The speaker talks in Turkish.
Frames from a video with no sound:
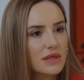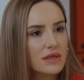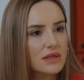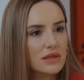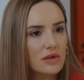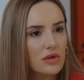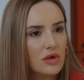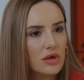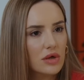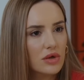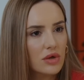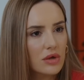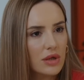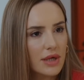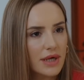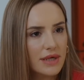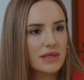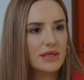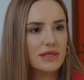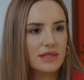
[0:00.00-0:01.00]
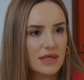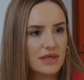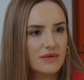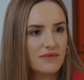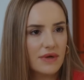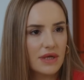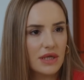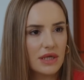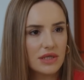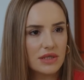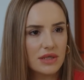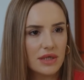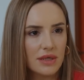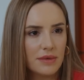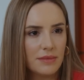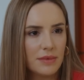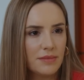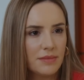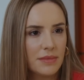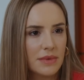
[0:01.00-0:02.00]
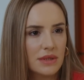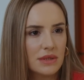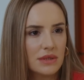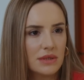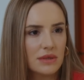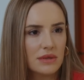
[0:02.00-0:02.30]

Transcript: da slogan olarak hisset ve iyileşten emin miyiz?